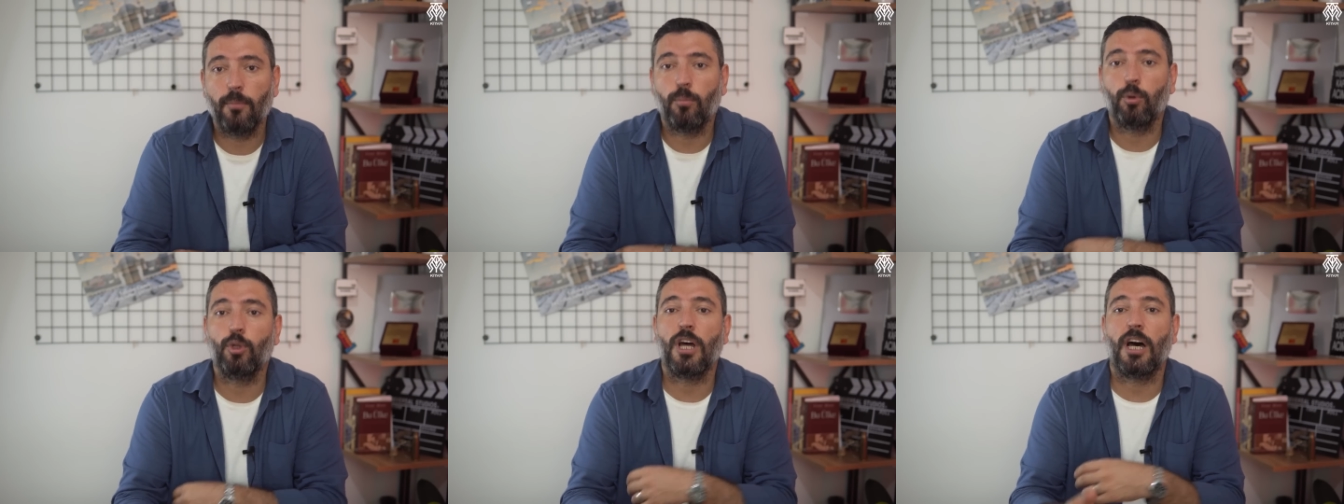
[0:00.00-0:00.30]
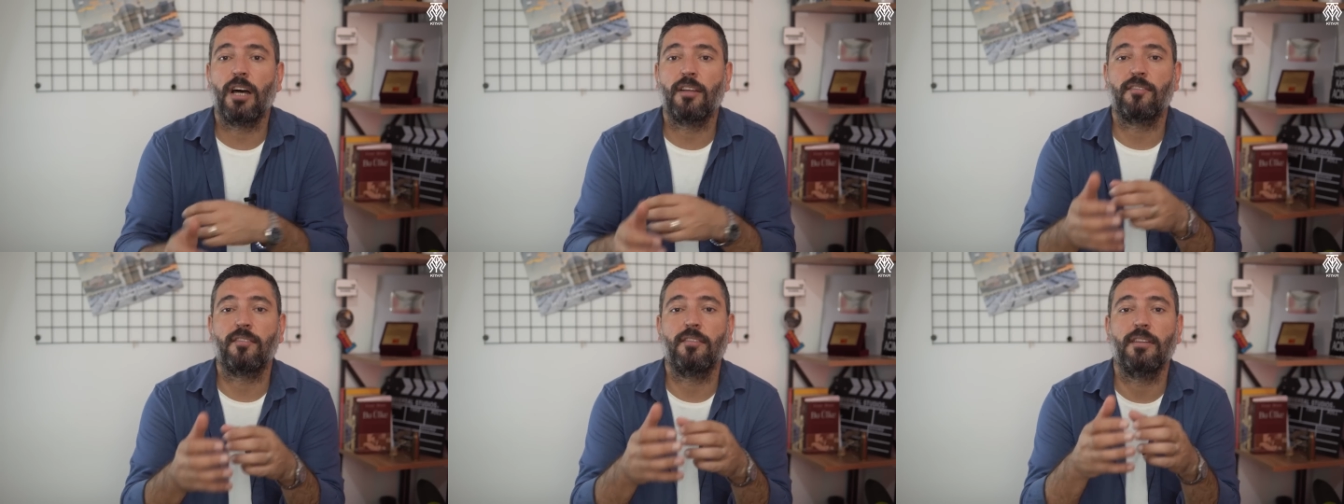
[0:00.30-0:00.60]
Bu da
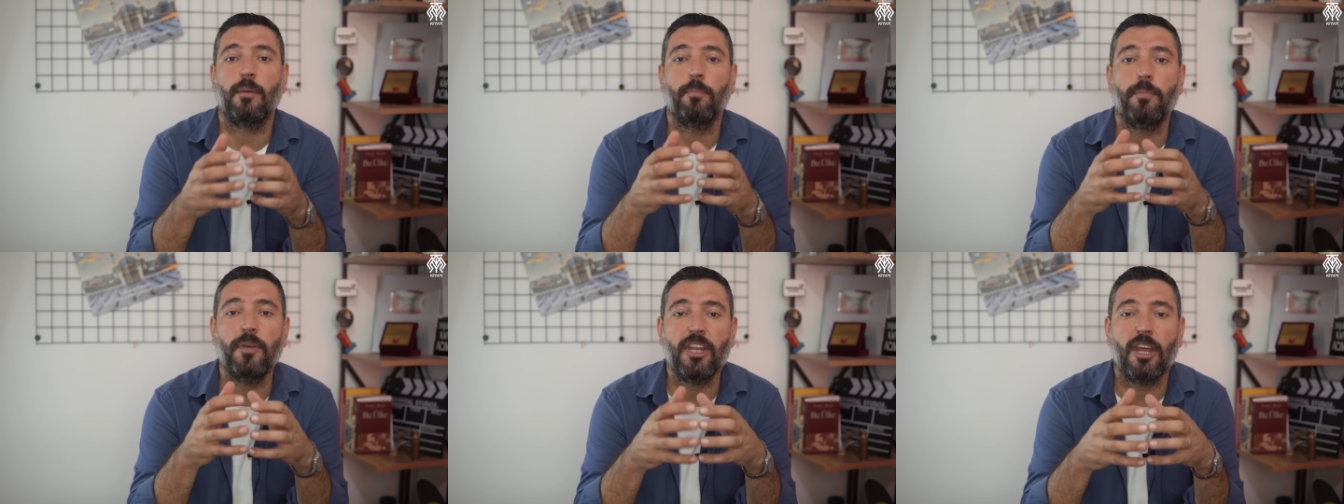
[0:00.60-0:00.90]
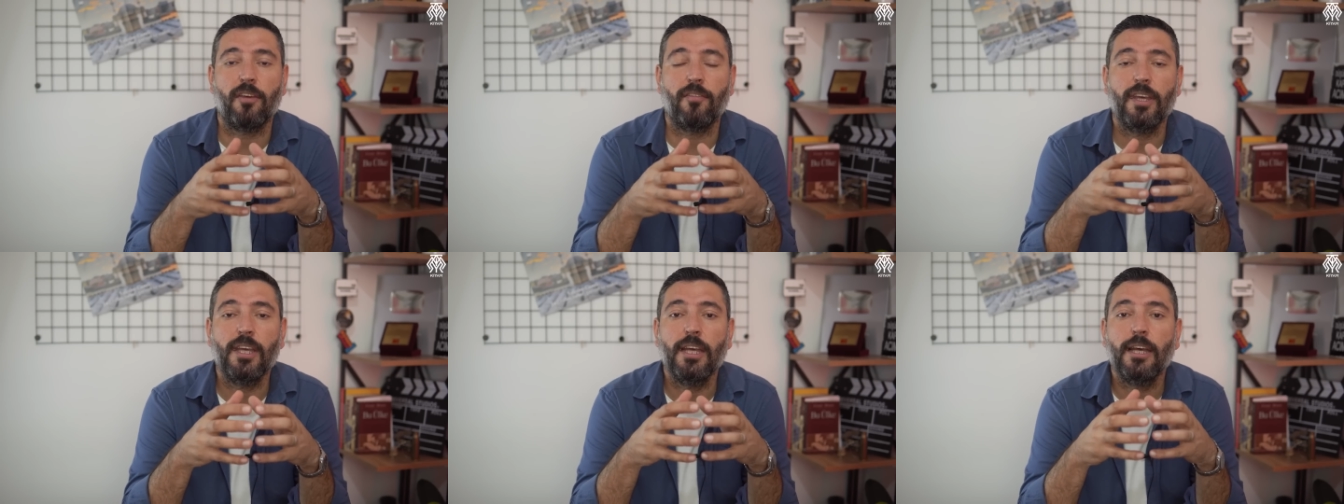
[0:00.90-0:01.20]
aslında bir
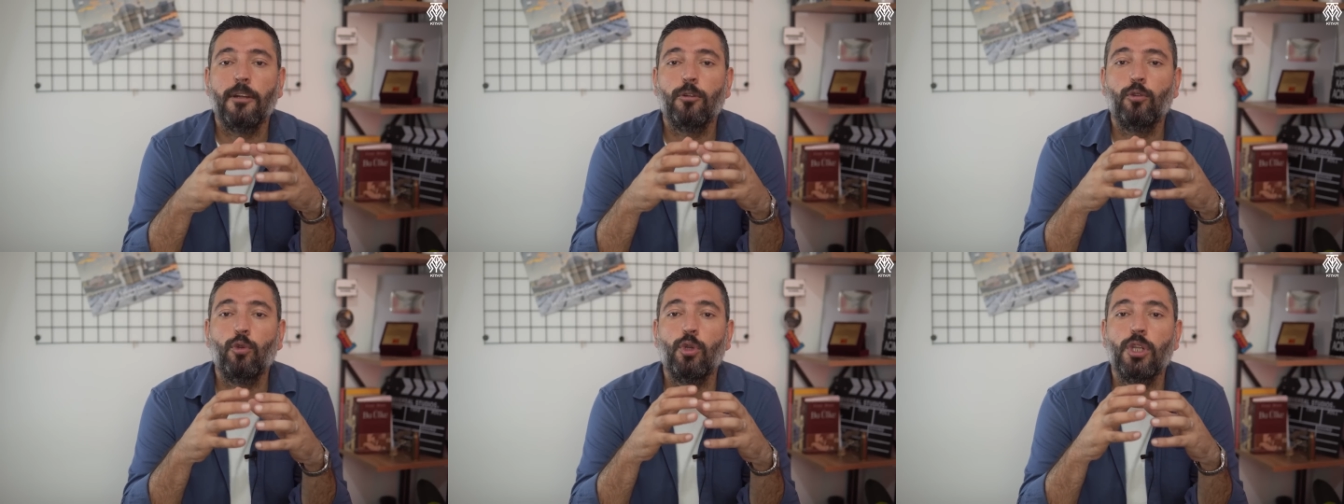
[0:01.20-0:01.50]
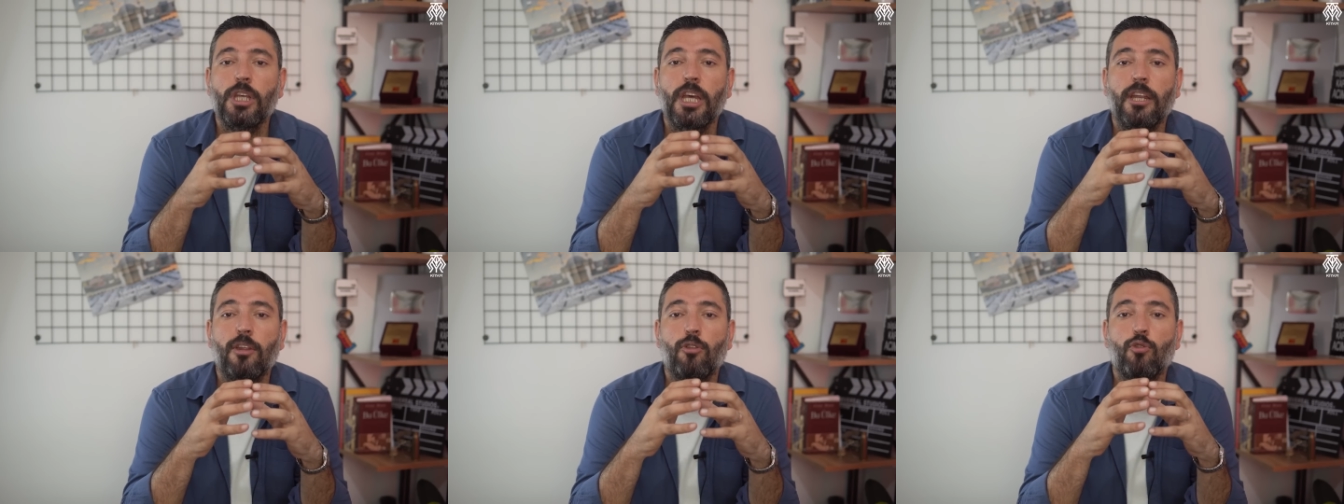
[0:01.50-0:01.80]
nevi
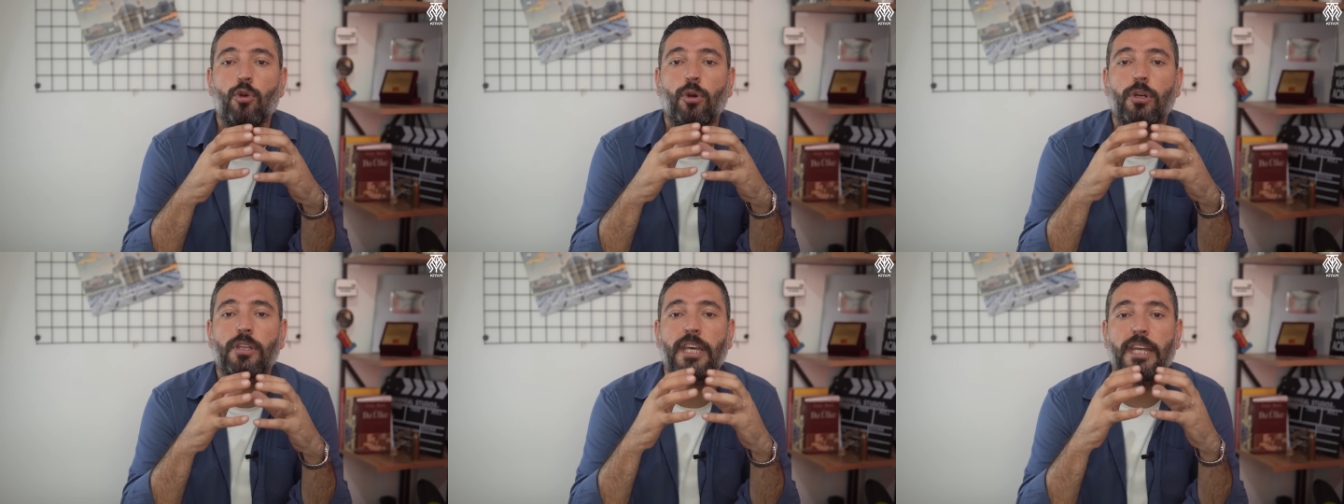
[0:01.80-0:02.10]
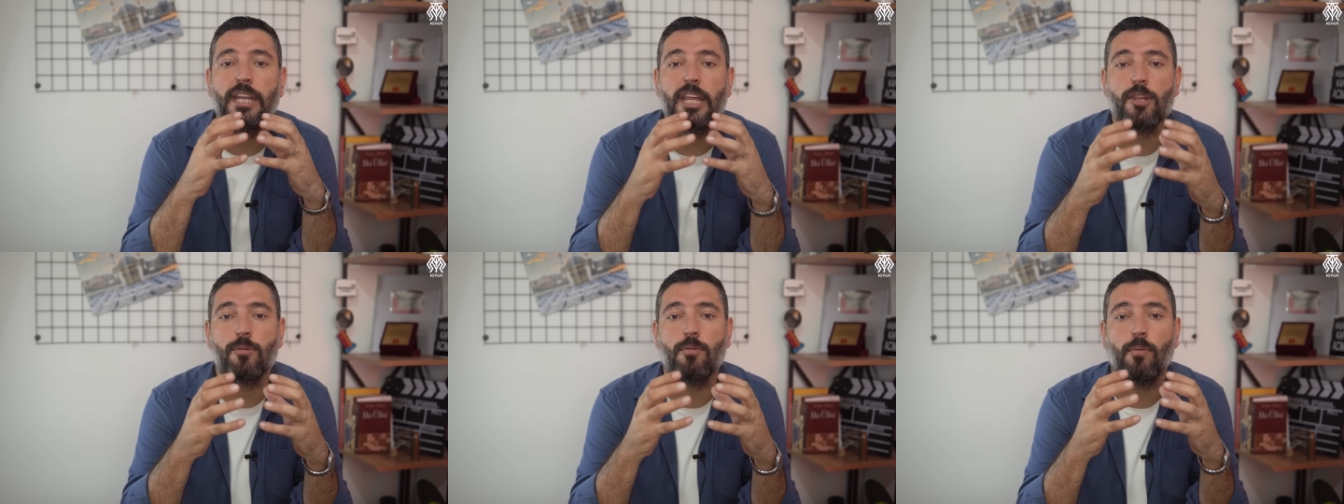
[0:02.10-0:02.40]
Türkiye'nin çok
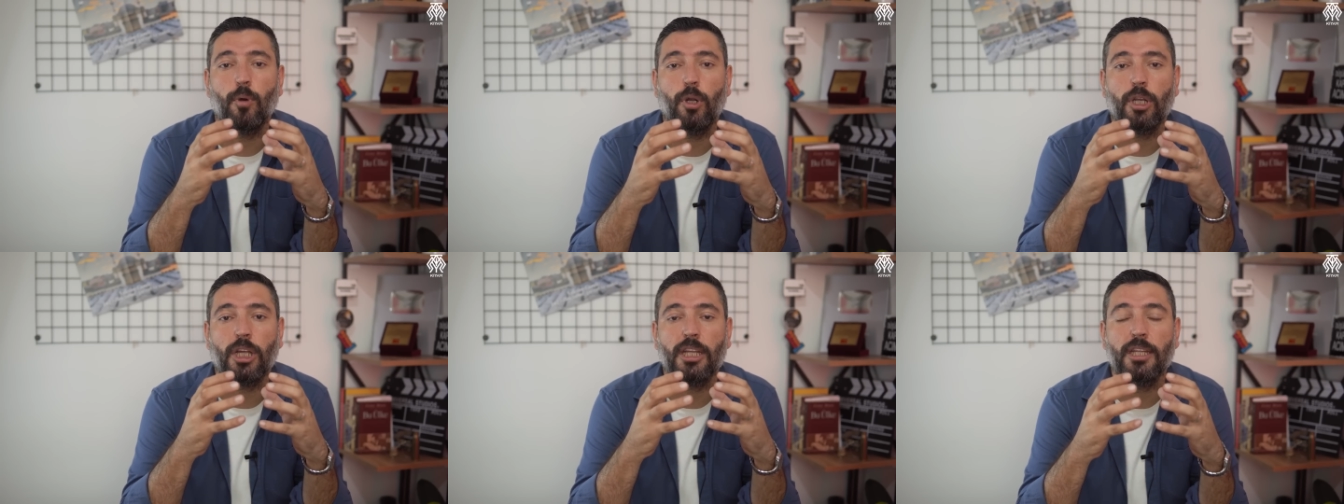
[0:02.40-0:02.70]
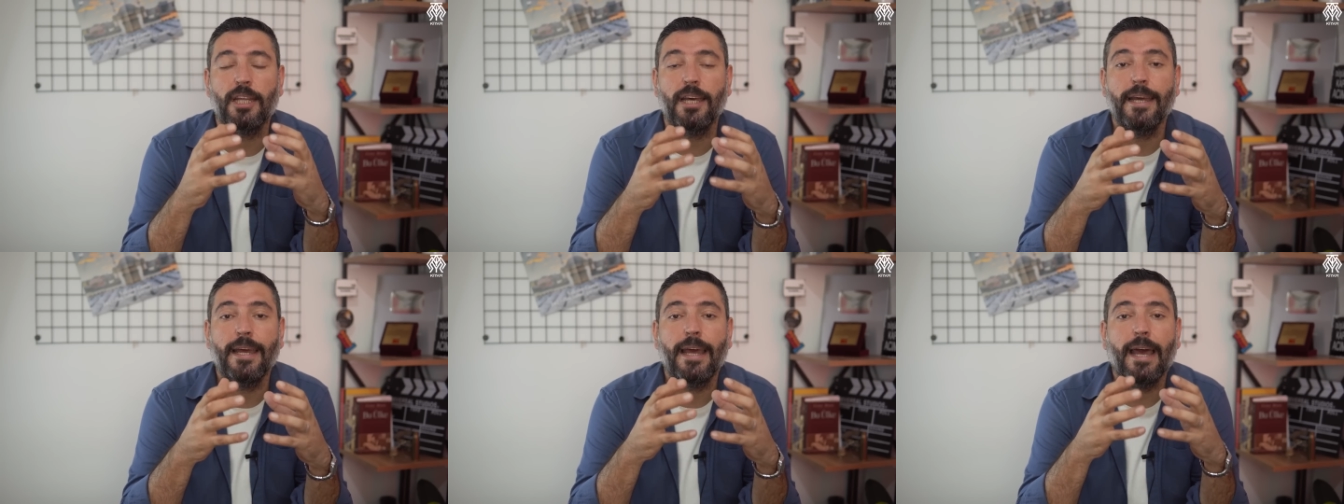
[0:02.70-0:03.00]
geniş bir
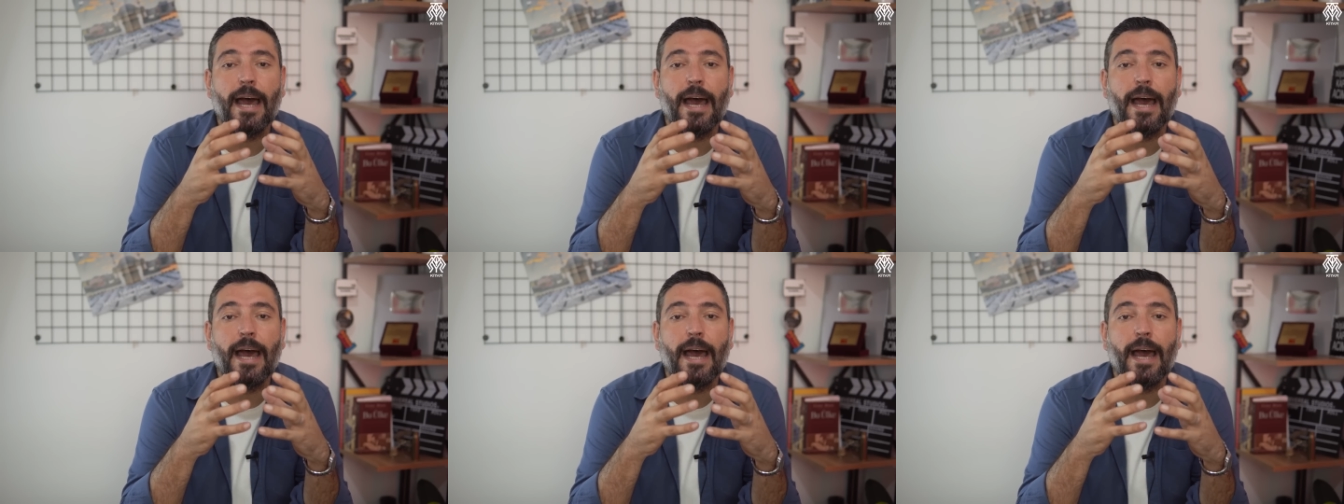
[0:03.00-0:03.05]
bölgede